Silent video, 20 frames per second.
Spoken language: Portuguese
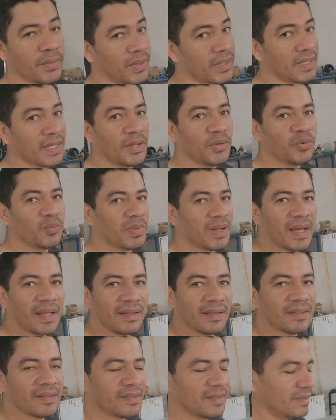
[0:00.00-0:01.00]
E quando tá
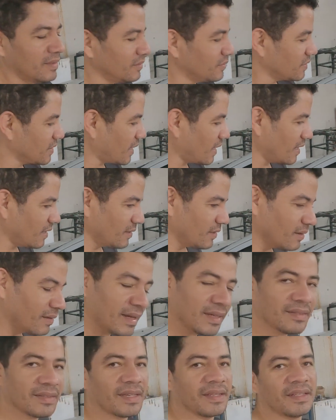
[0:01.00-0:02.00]
nublado assim, os caras
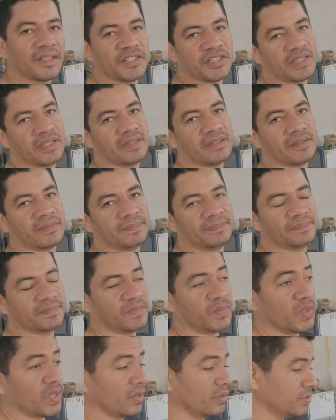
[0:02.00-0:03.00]
não acertam a tinta.
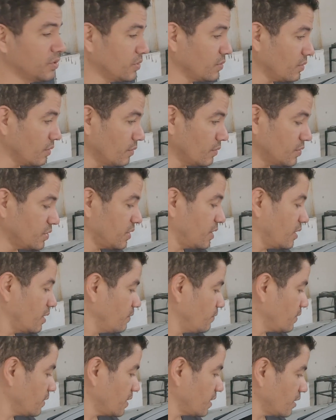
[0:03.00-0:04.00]
Então, de todo
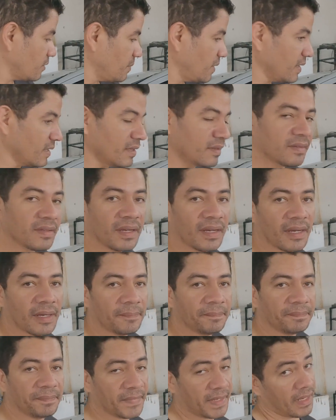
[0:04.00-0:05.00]
jeito, eu vou ter que pintar esse
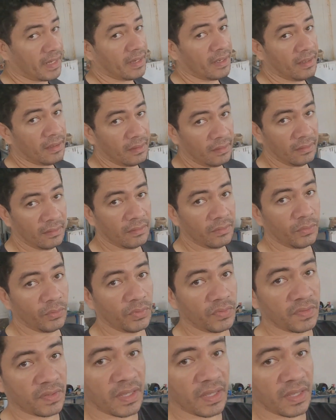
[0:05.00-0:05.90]
carro. Aí, o